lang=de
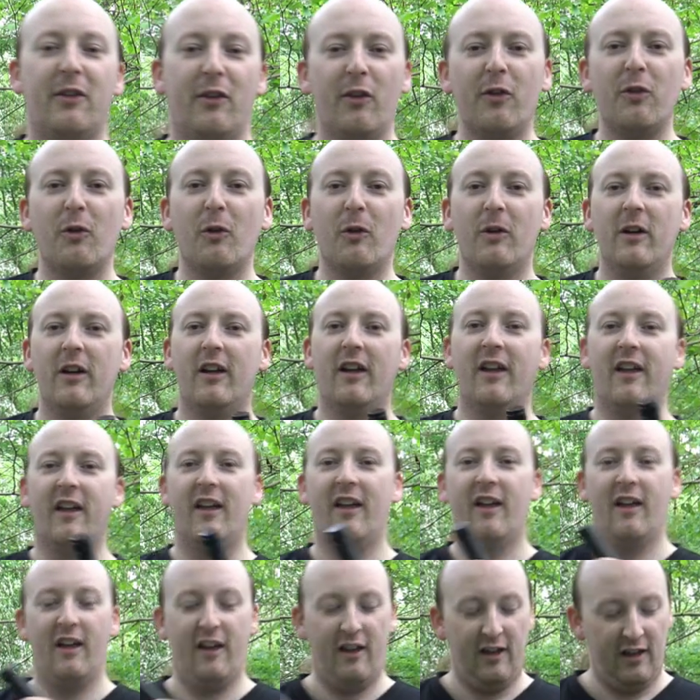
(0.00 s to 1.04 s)
es ist so.
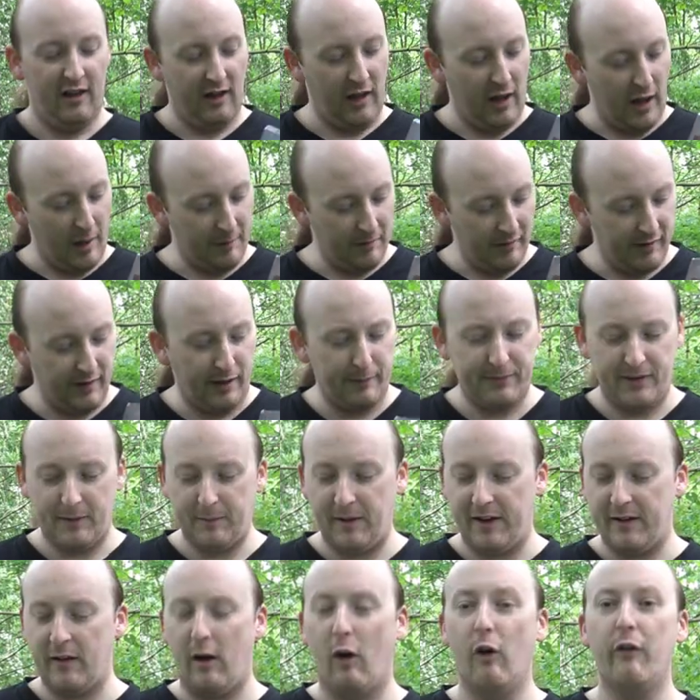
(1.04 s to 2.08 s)
Aber ihr habt es ja
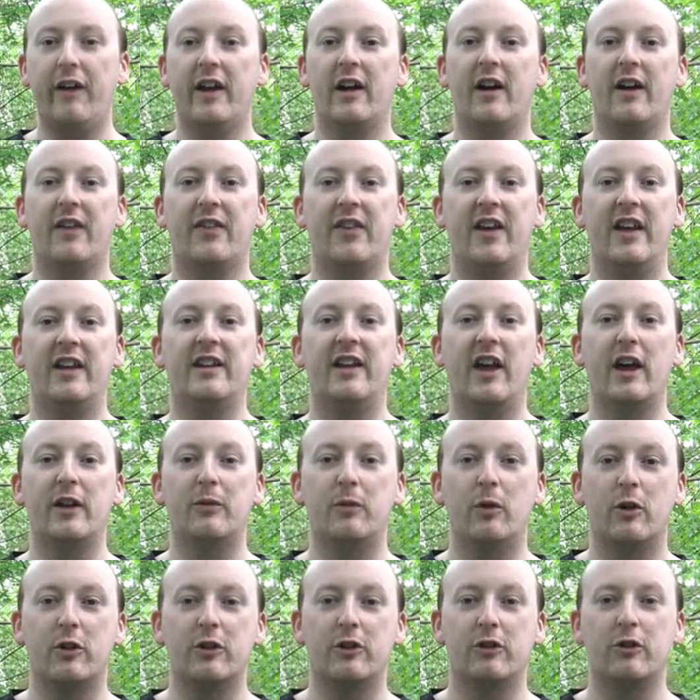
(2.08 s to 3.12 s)
bei den Aufhänger gesehen, der hat
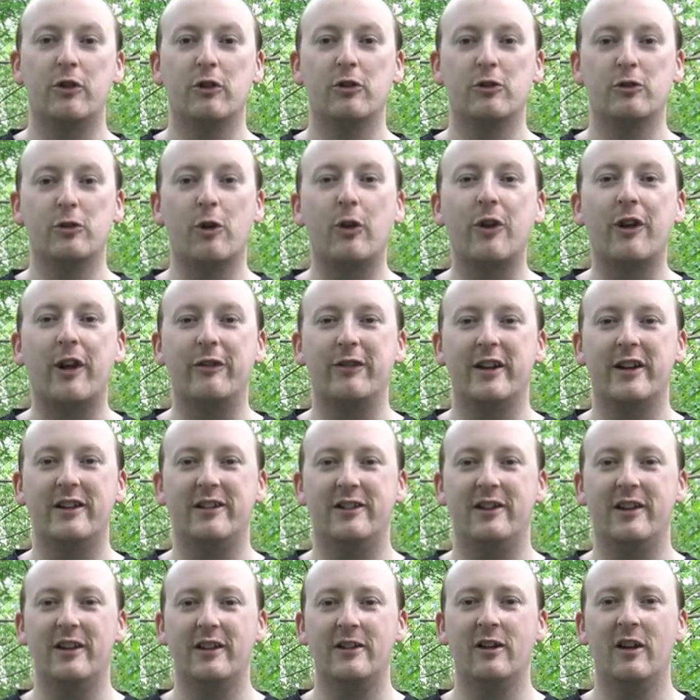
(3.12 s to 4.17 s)
wirklich schön
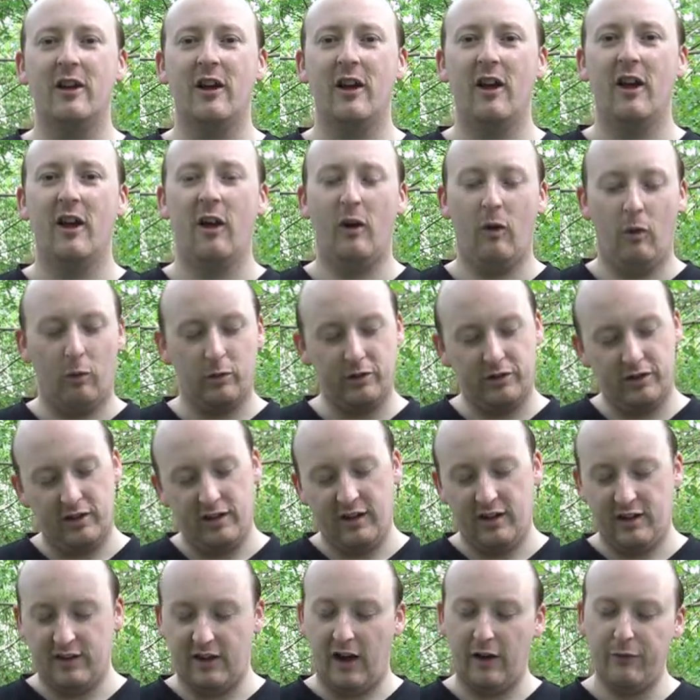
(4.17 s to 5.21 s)
reflektiert. Und
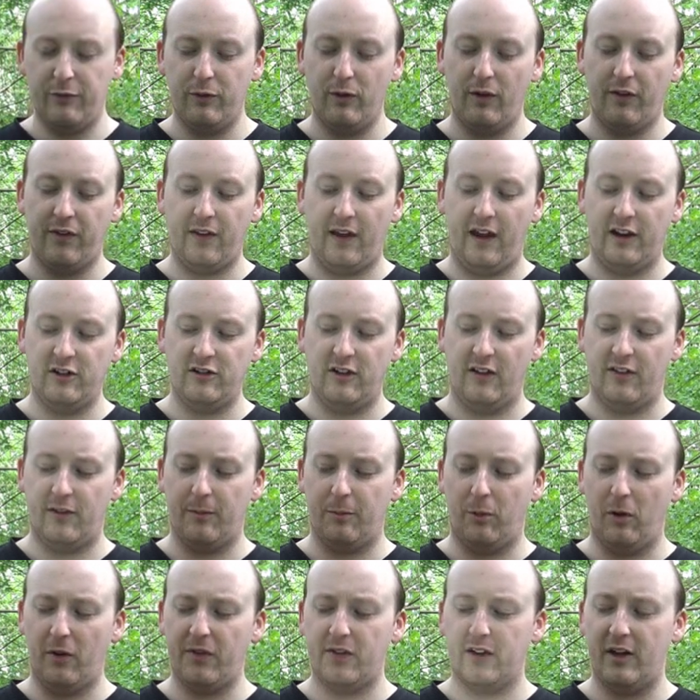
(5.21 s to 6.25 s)
dafür ist eigentlich diese
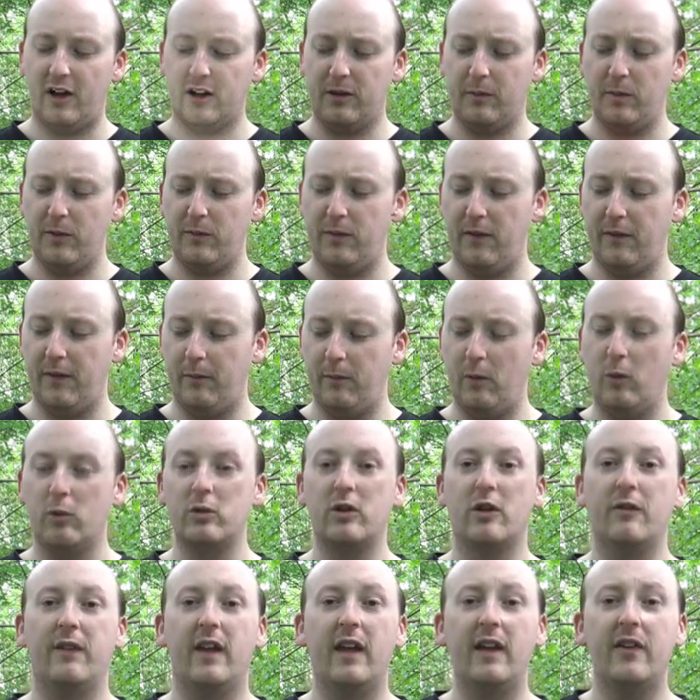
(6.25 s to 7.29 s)
Box da, damit wir, wenn wir
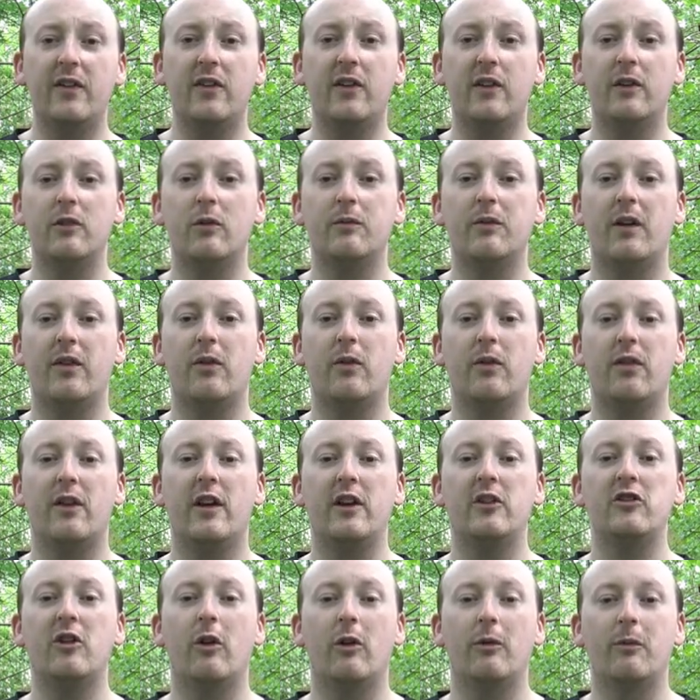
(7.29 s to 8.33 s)
unterwegs sind und was uns
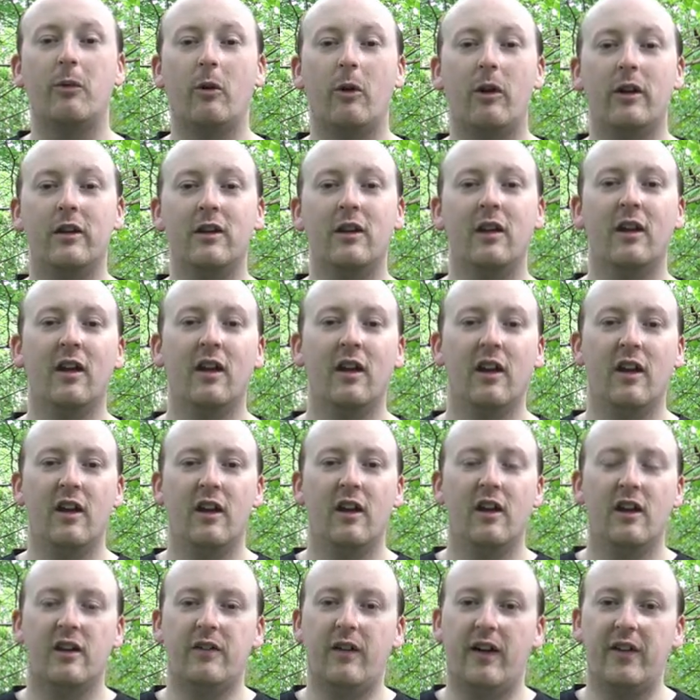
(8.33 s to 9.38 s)
anschauen wollen,
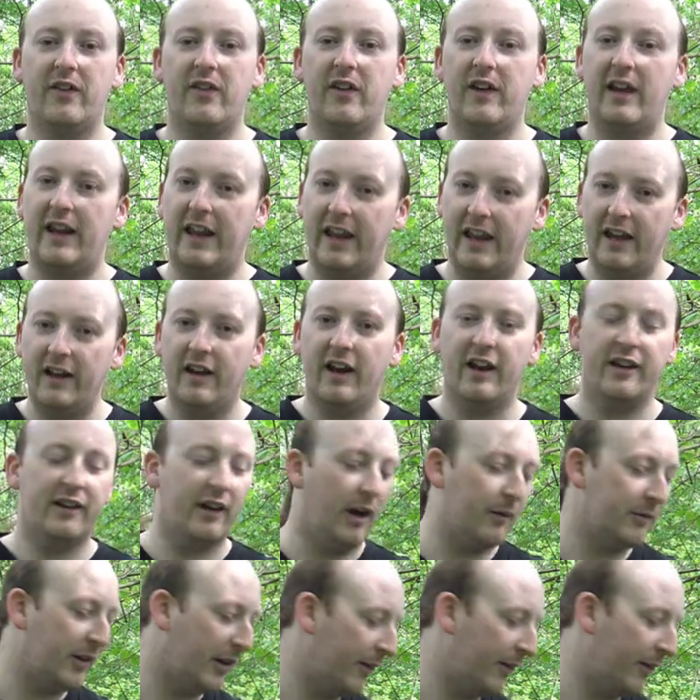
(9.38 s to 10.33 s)
quasi die Gelegenheit haben,